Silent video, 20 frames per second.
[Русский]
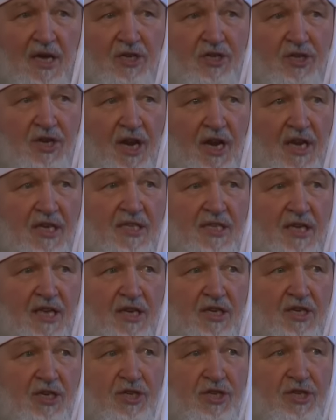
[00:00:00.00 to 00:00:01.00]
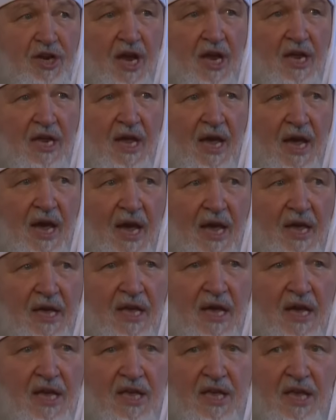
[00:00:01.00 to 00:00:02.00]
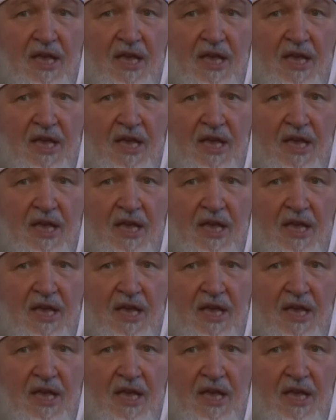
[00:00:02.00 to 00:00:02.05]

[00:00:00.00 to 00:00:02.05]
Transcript: через крещение